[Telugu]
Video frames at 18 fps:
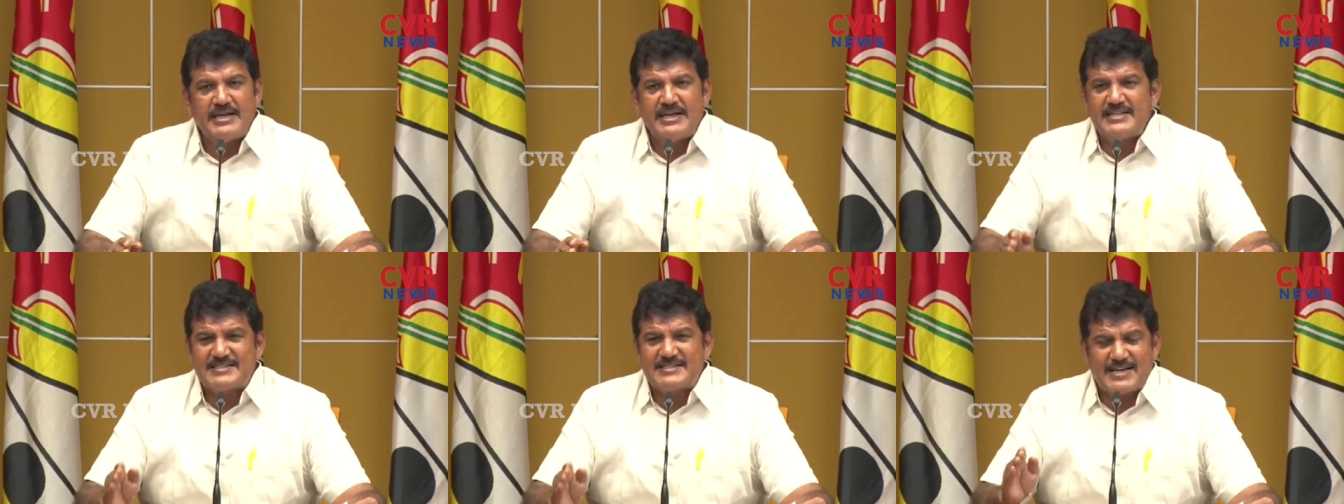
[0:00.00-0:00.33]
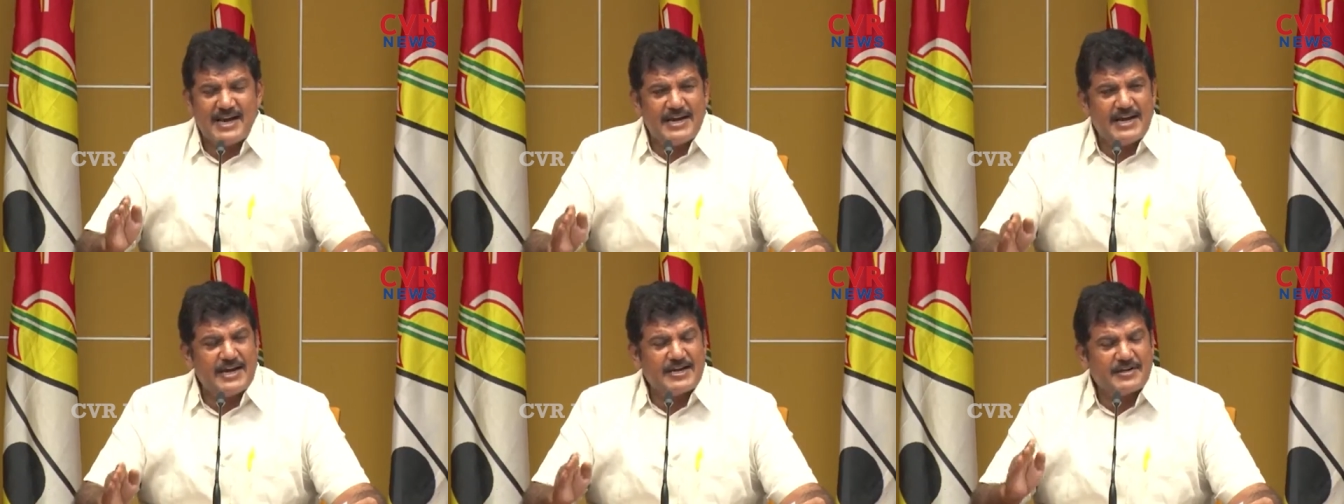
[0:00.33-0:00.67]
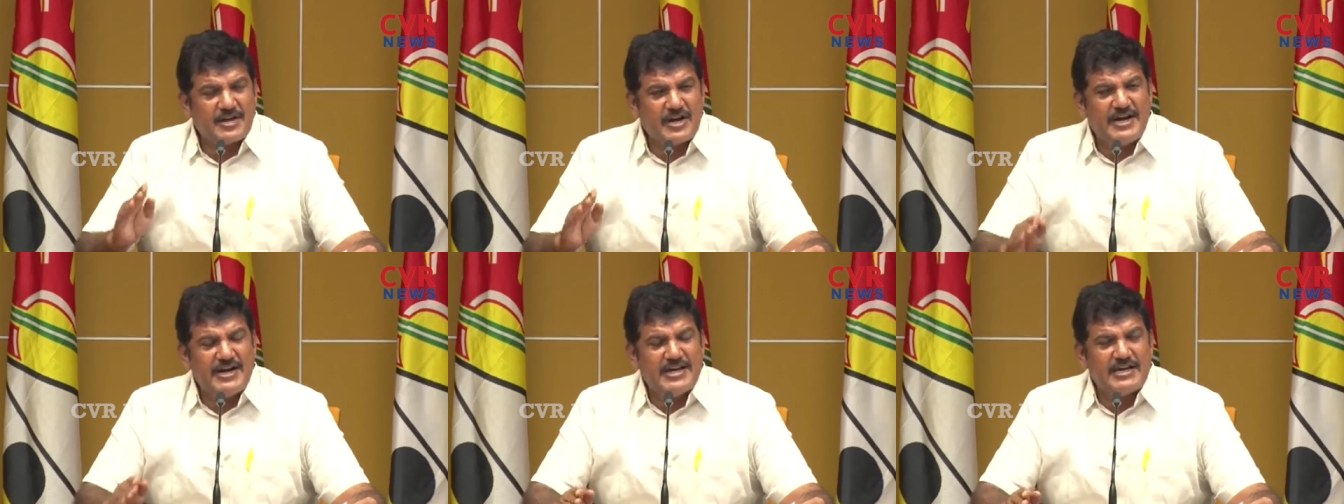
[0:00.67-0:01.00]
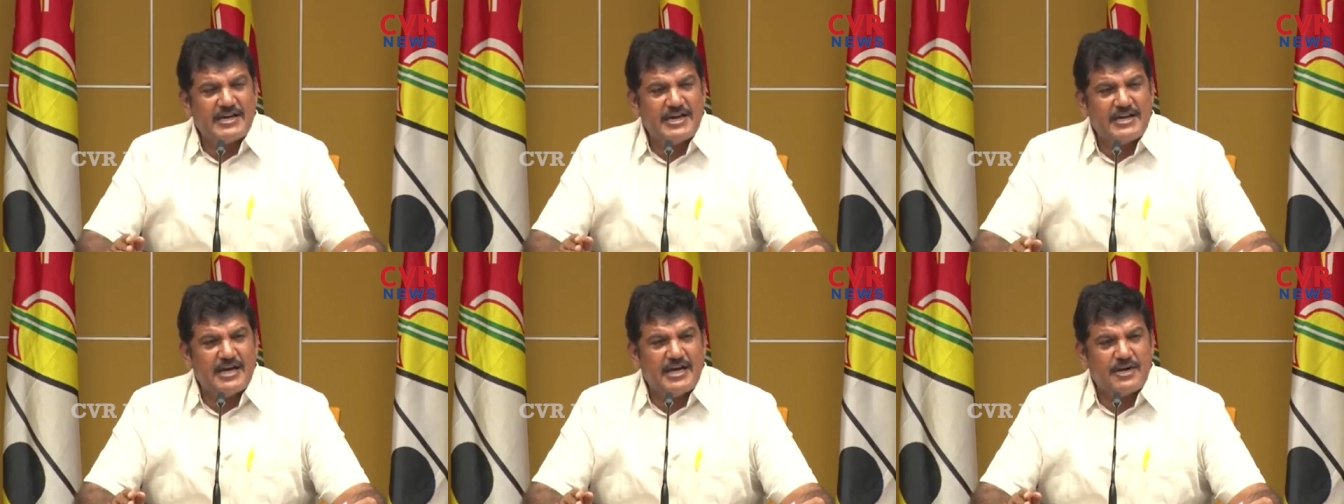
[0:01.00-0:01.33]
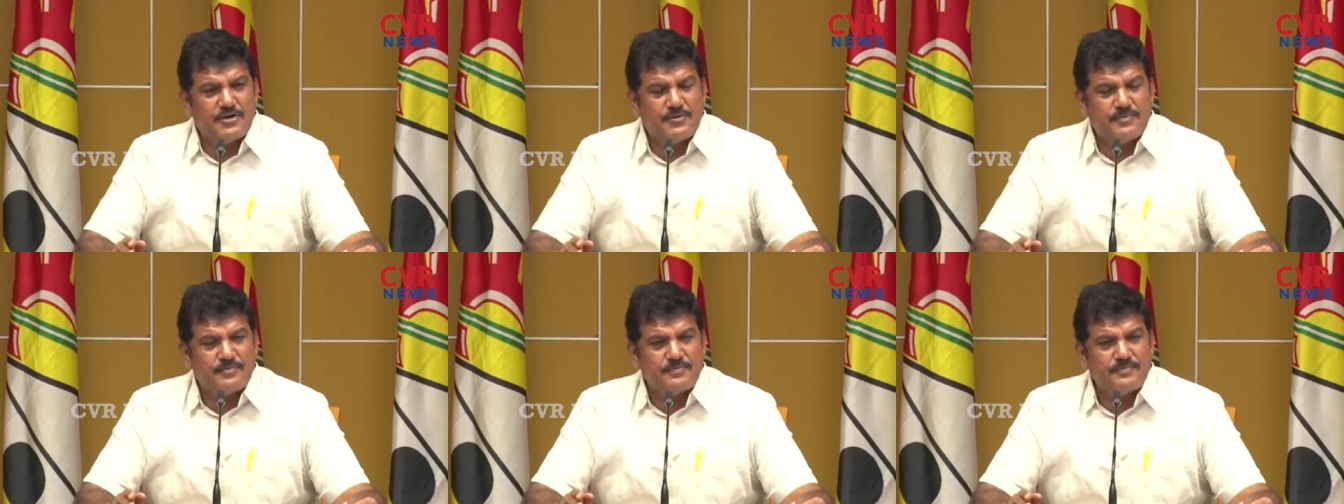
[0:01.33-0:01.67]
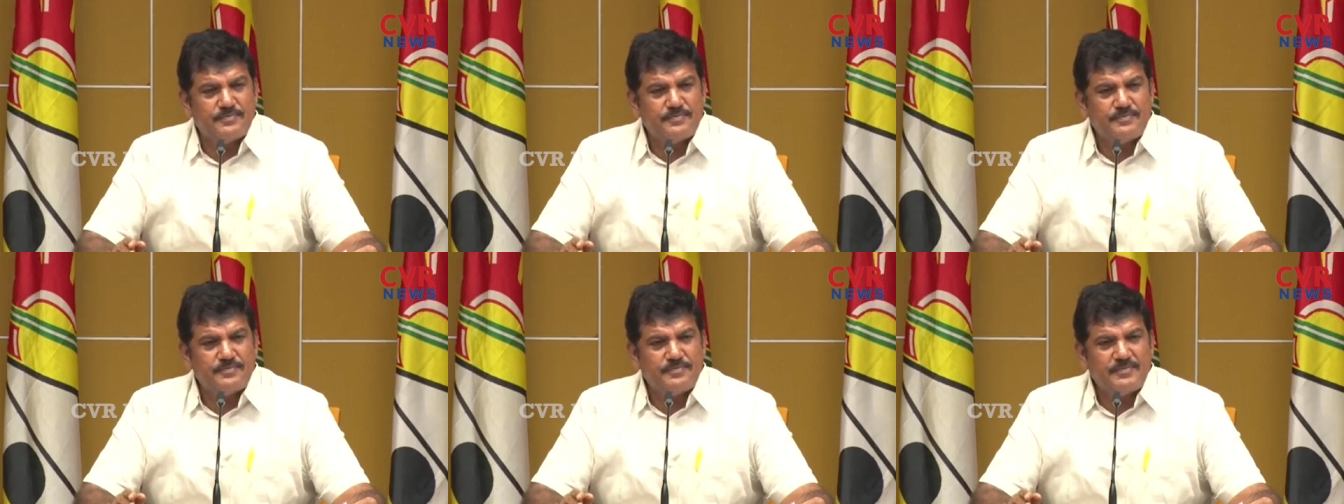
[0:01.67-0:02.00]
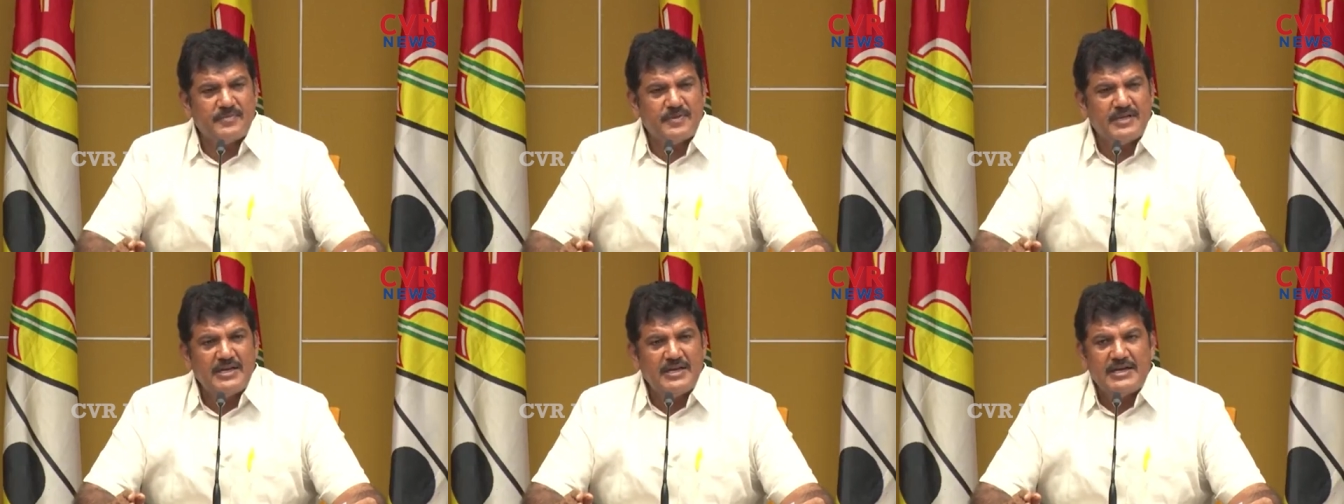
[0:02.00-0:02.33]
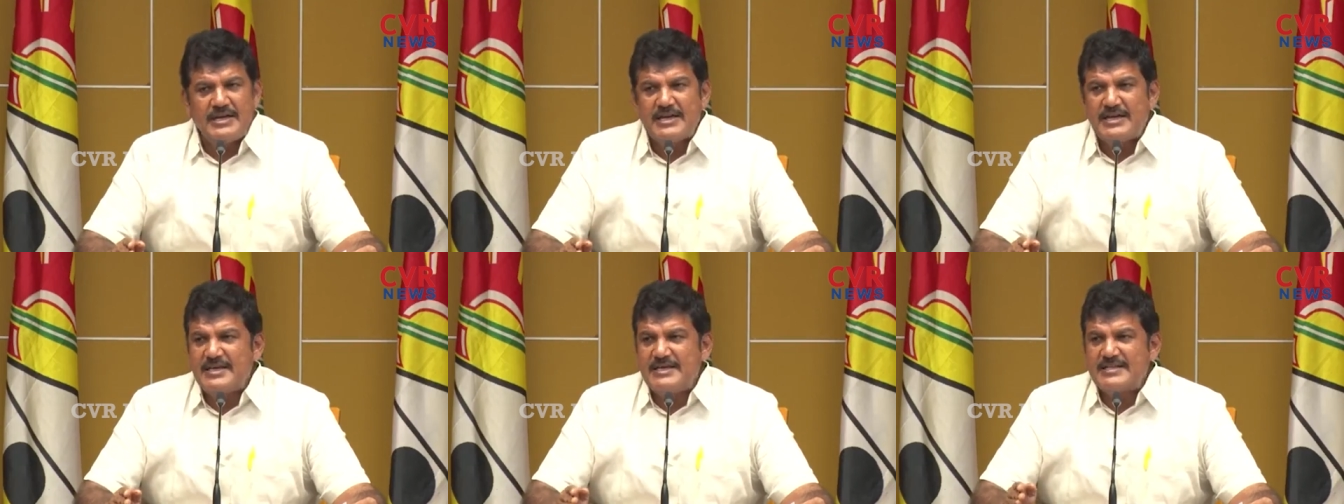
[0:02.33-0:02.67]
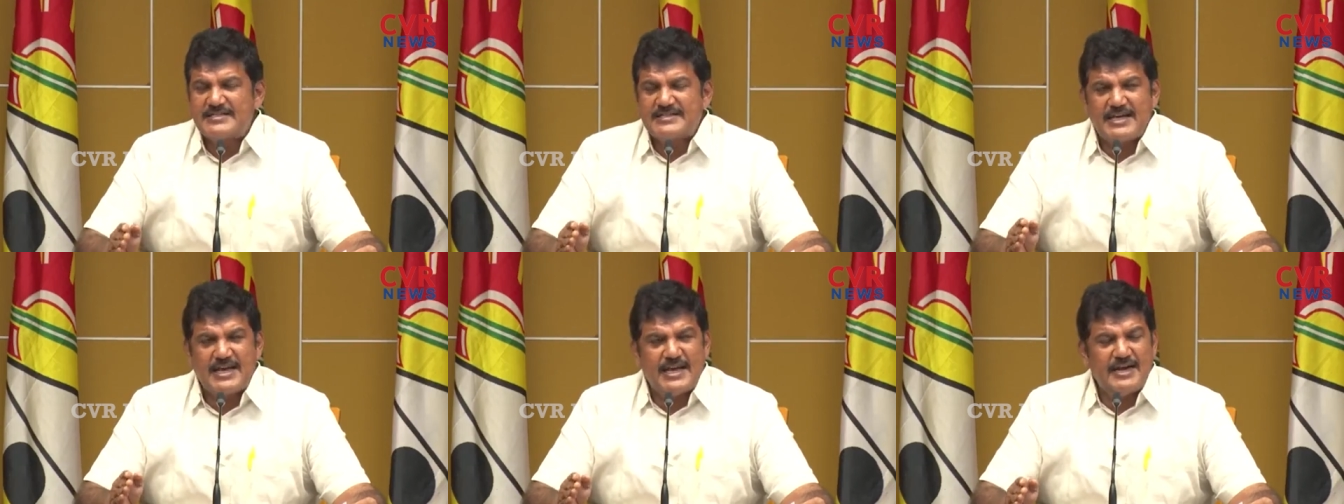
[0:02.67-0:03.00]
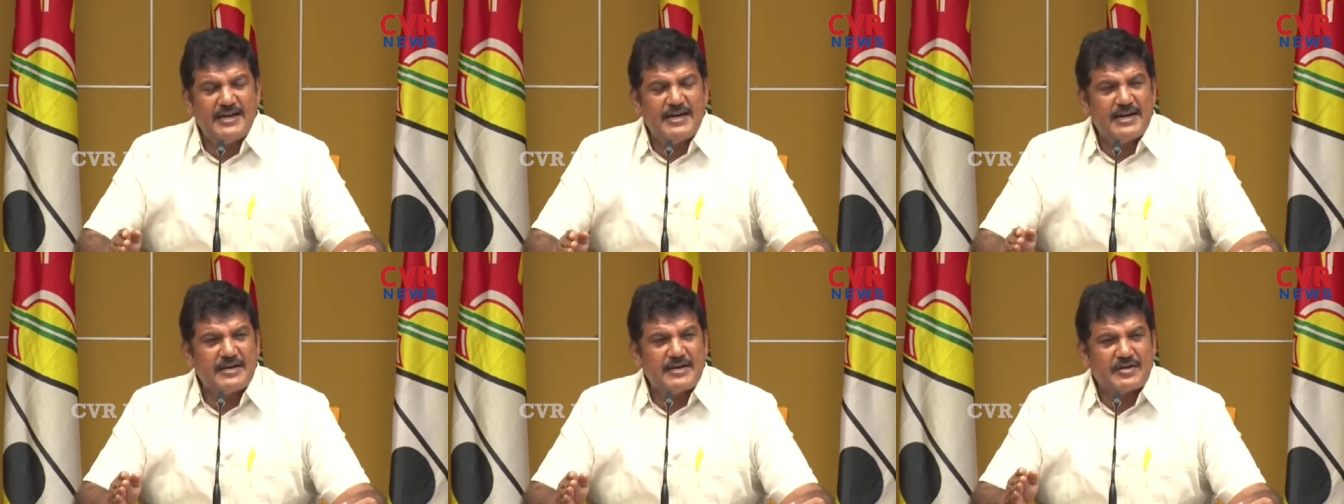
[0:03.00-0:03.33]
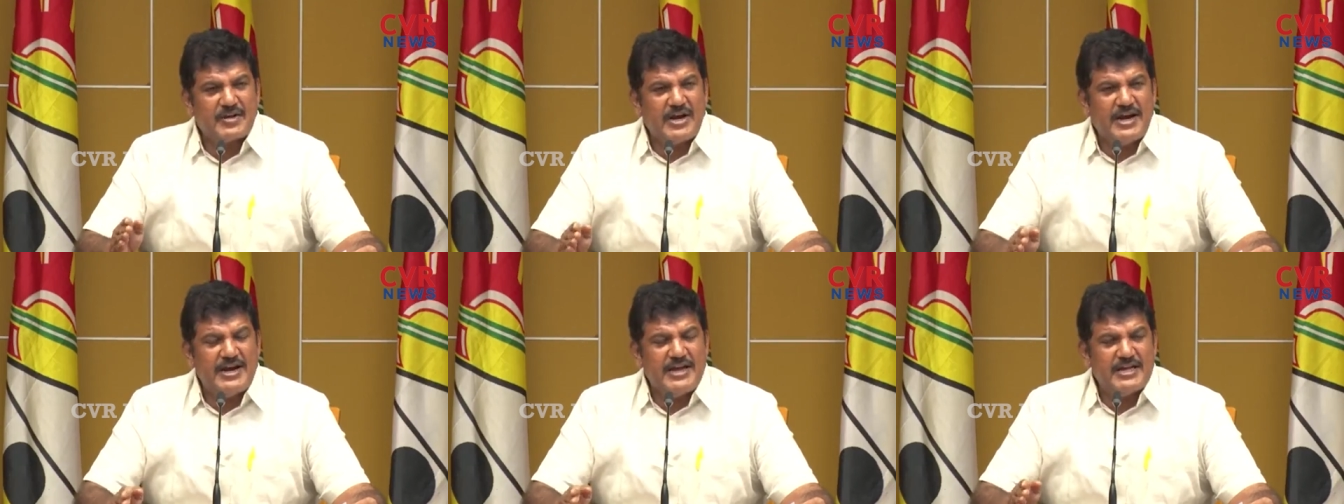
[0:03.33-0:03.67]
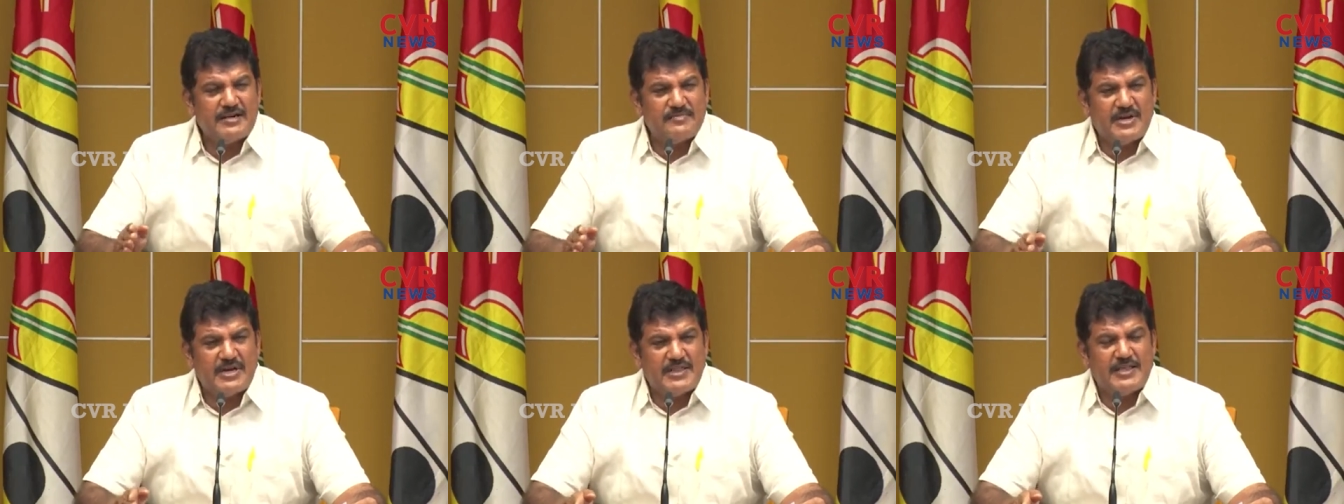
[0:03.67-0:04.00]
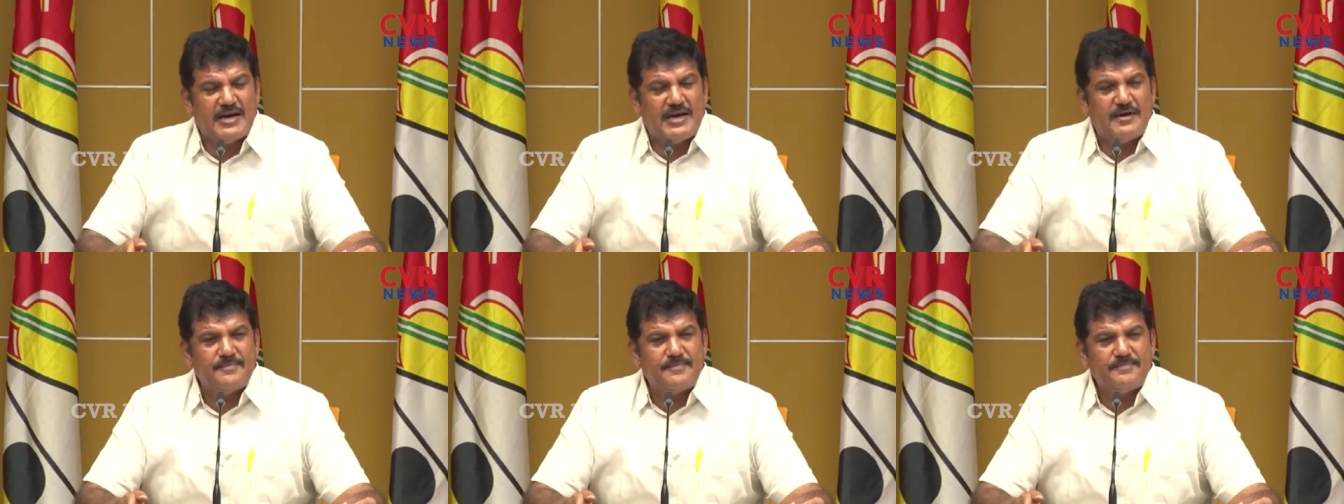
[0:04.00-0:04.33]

ఇన్సైడర్ ట్రేడింగ్ అన్నారు ఇన్సైడర్ ట్రేడింగ్ మీద